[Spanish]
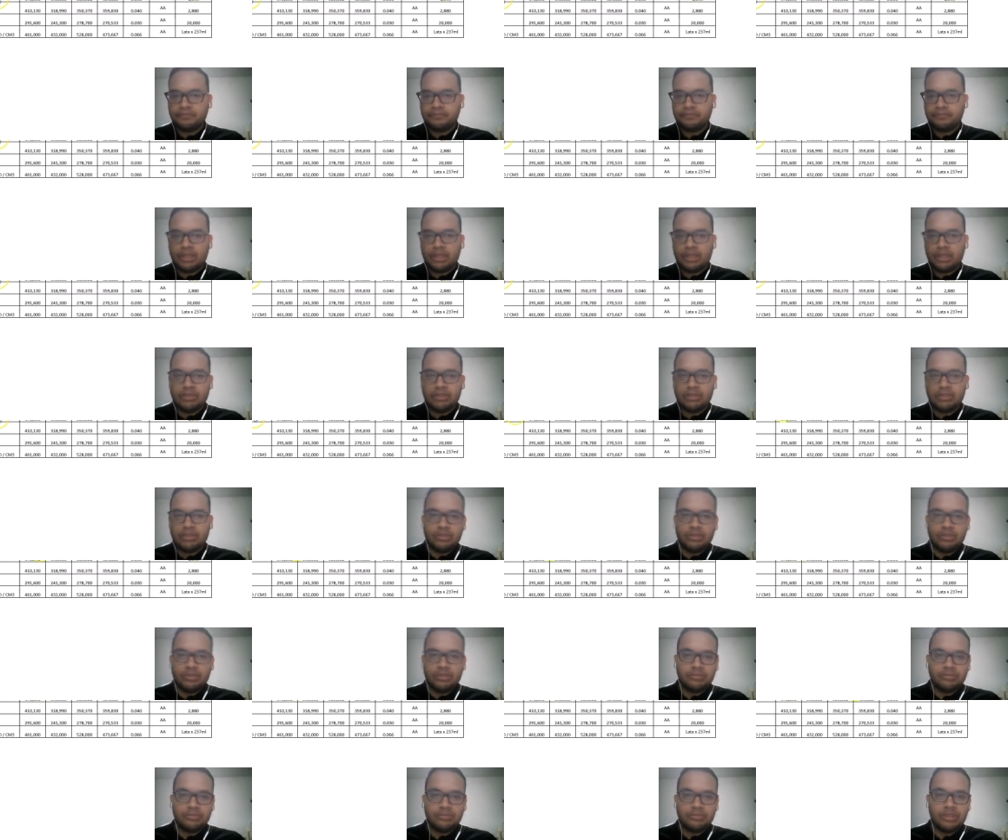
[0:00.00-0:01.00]
Que se, bueno,
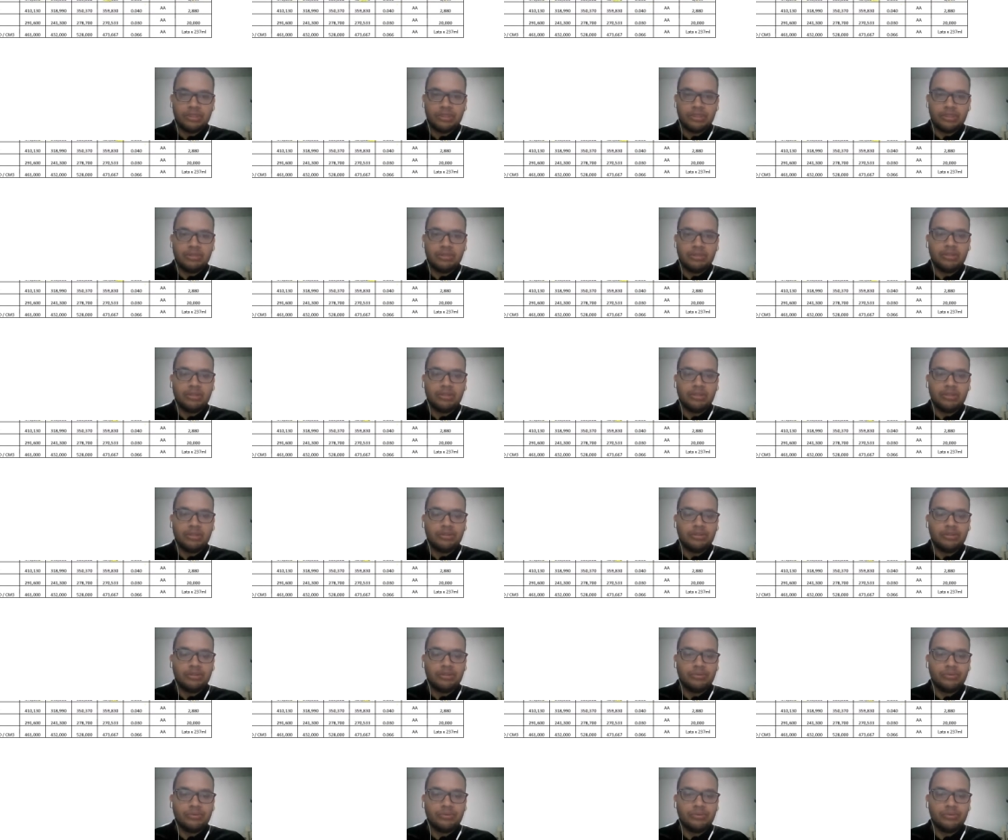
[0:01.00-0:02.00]
se divide entre
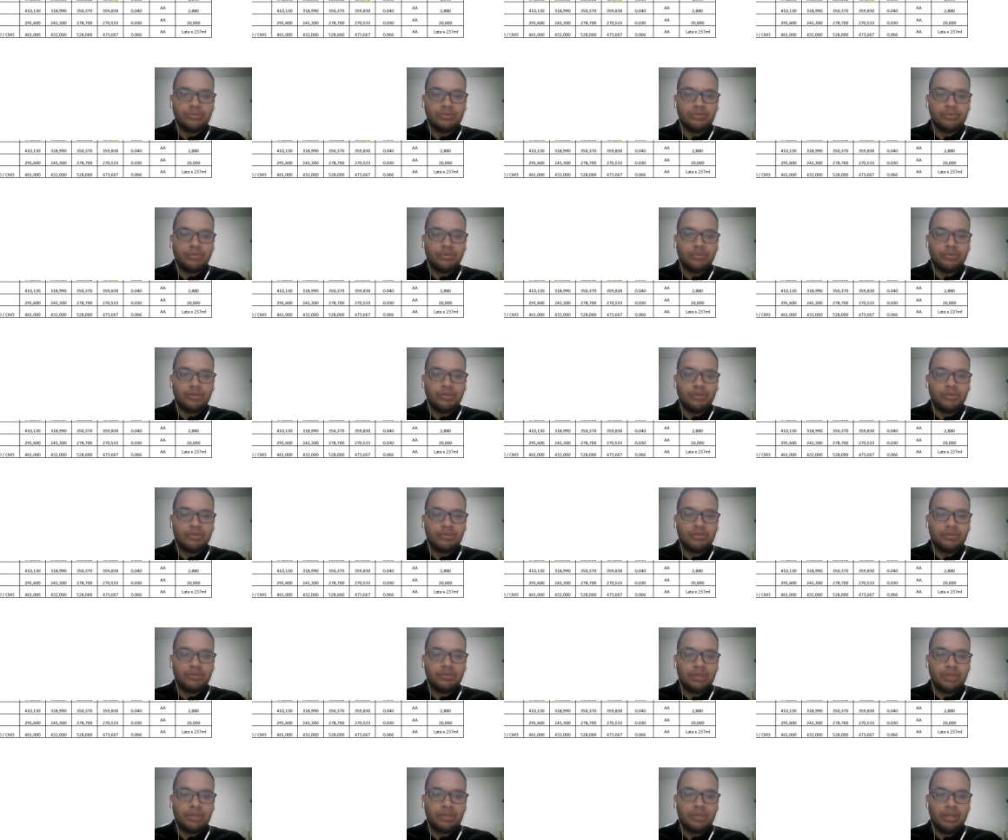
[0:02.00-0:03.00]
su, promedio
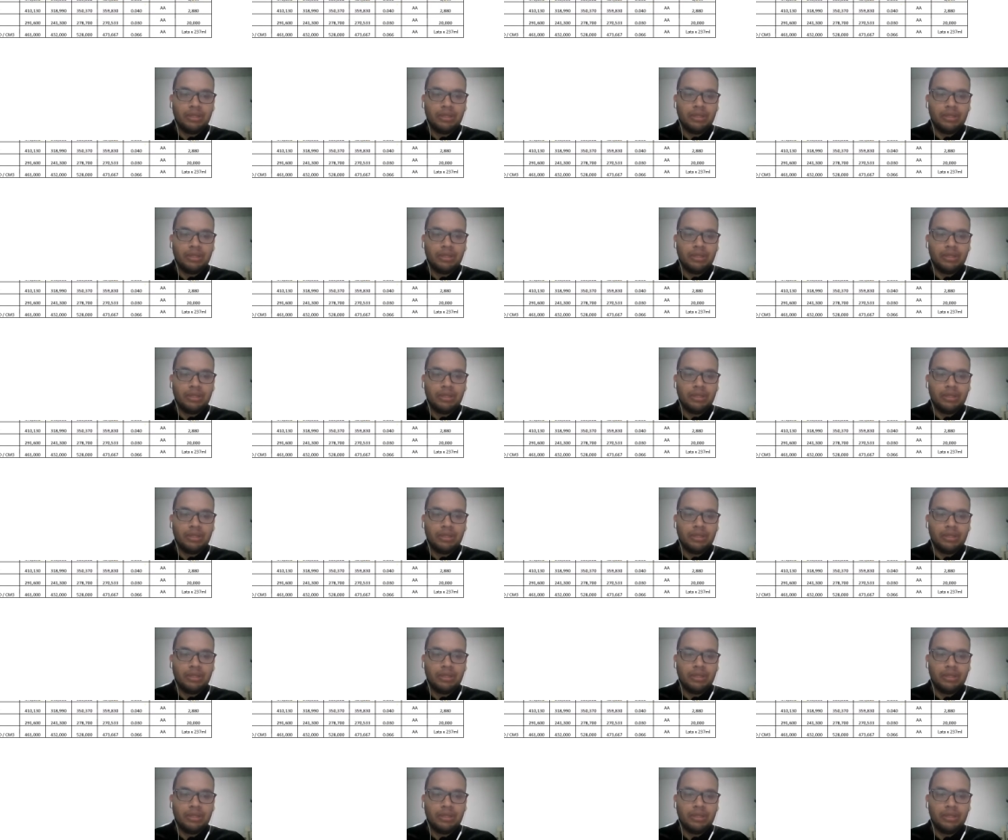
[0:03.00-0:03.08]
mensual,